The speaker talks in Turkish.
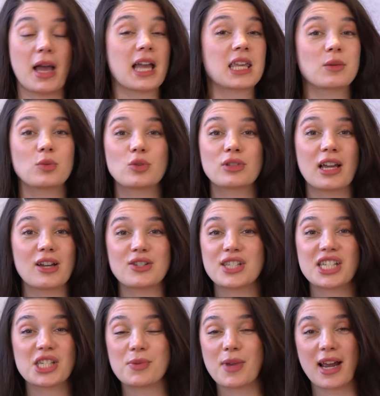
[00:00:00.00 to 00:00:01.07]
Belki bunu daha
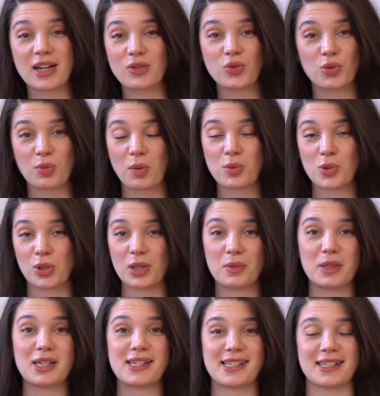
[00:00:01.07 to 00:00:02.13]
önce hiçbir yerde duymamış
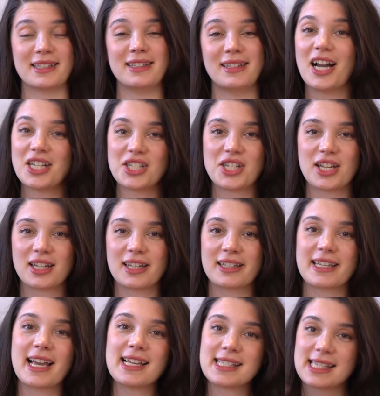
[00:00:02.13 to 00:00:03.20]
olabilirsin.
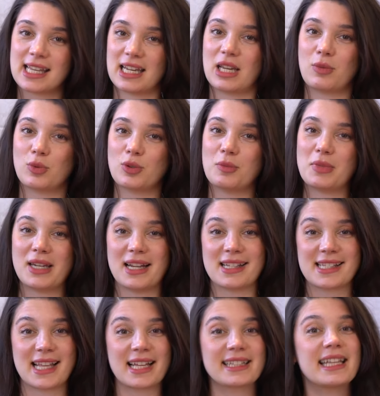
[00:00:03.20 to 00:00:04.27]
Ancak gel seninle bunun
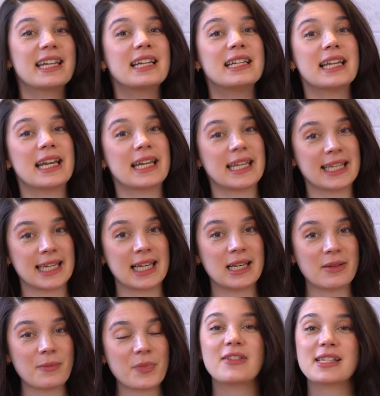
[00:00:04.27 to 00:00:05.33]
biraz daha derinlerine
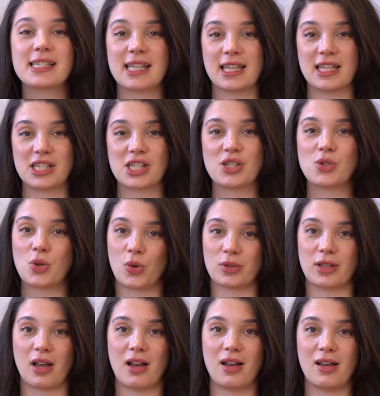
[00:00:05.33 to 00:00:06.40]
inelim ve senin için
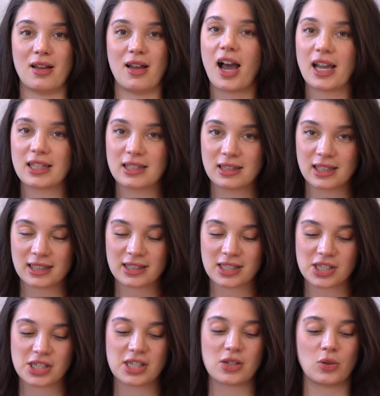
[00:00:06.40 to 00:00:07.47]
çok daha
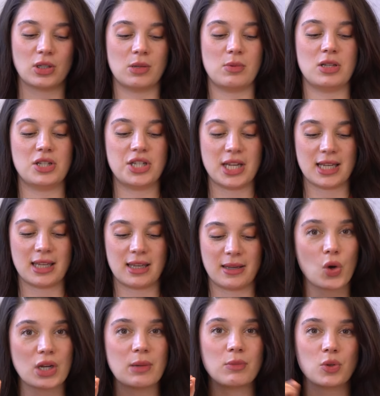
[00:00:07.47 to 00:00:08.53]
aydınlatıcı olabilecek
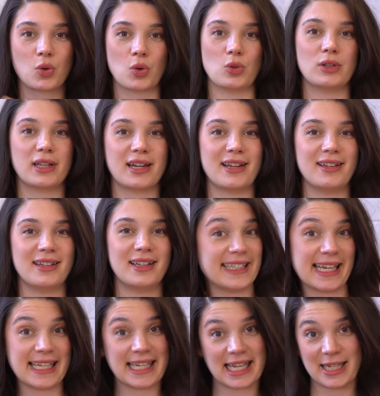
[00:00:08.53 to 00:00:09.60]
önemli konulara
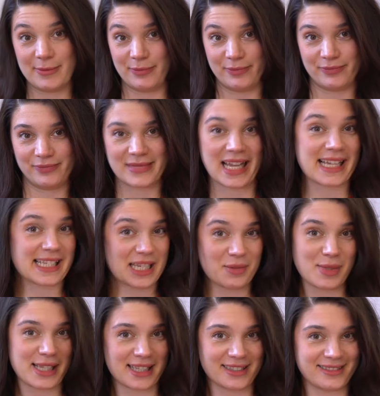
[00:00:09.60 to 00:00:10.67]
değinelim. Hazır
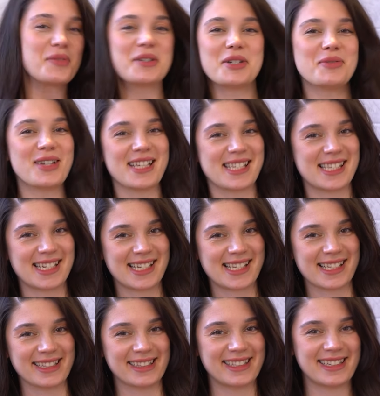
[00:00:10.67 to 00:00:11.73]
mısın? Umarım
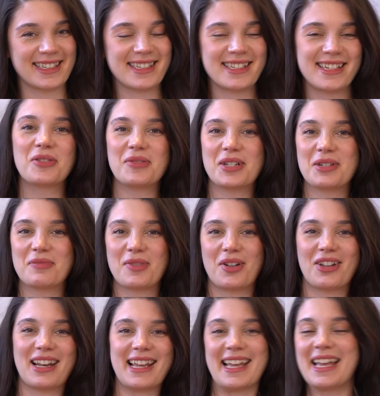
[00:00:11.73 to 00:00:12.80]
hazırsındır. Umarım
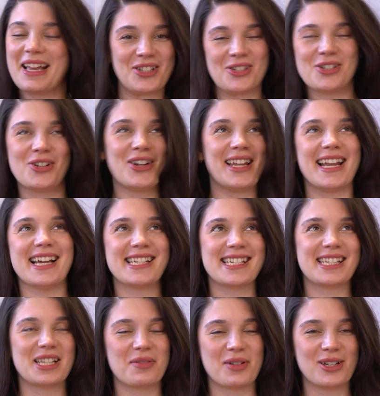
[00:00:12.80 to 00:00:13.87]
böyle şu
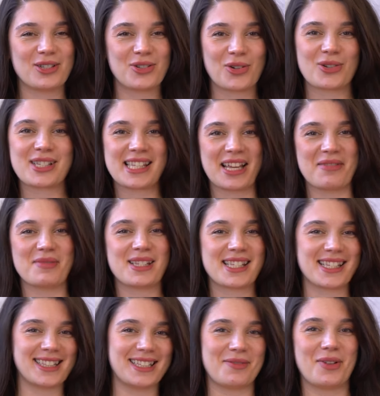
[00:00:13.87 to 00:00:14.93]
enerjiyi de böyle çok
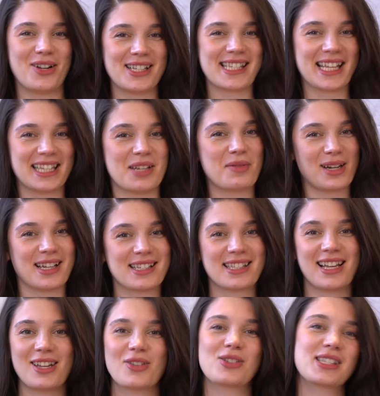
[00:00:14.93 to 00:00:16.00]
sevmişsindir. Böyle seni de biraz
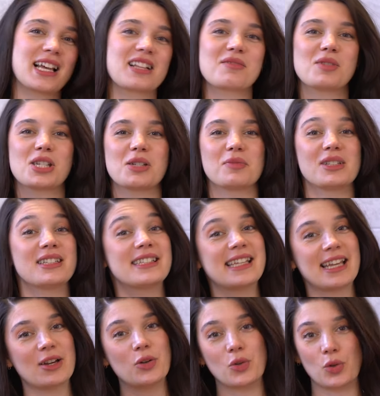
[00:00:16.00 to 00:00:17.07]
daha yükseltmişimdir
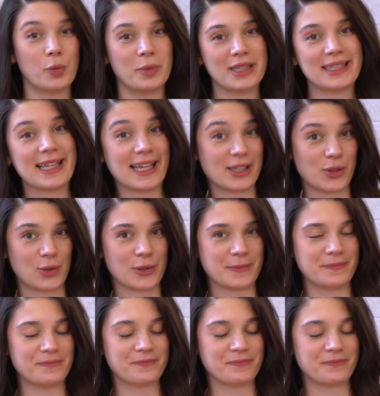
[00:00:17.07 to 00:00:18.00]
diye ümit ediyorum.